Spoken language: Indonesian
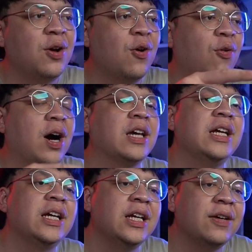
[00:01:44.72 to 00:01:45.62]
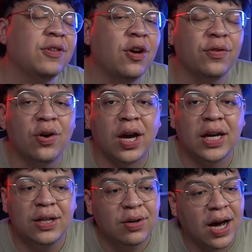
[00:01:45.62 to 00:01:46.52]
Wah, gini-gini video-video kayak
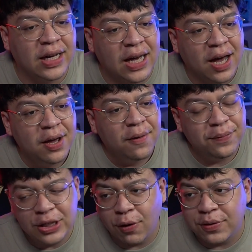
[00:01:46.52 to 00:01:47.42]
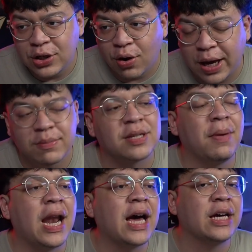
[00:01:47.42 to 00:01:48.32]
gini udah kayak video-video game
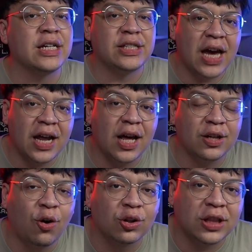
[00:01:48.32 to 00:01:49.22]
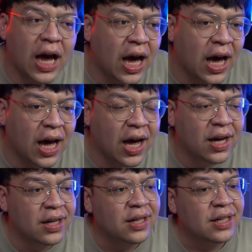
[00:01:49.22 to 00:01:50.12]
sebelah ya, guys ya. Dari Dota,
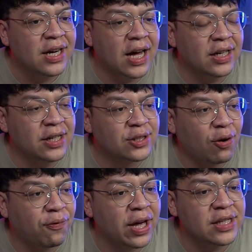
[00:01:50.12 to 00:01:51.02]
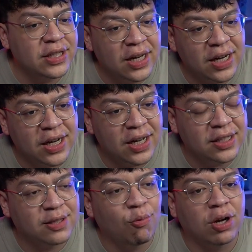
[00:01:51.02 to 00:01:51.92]
dari League of
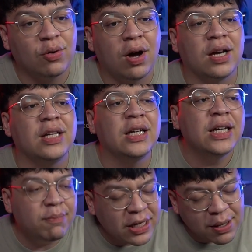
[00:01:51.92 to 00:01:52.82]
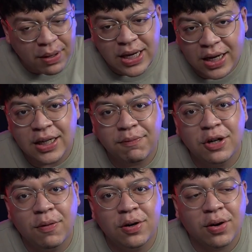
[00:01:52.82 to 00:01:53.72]
Legends, semuanya wah gini-gini banyak-banyak ini
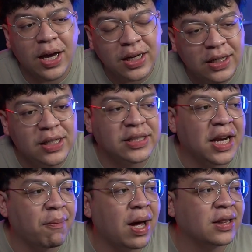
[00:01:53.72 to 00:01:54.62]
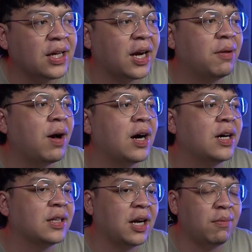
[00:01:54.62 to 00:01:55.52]
video-video kayak gini Sinematik keren
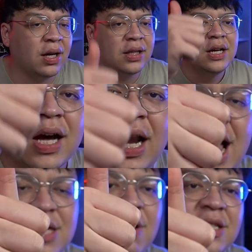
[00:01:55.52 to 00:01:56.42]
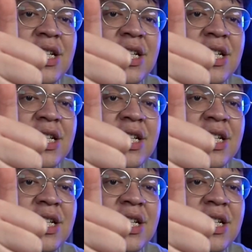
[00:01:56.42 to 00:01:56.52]
banget, keren banget. Kelas Mas di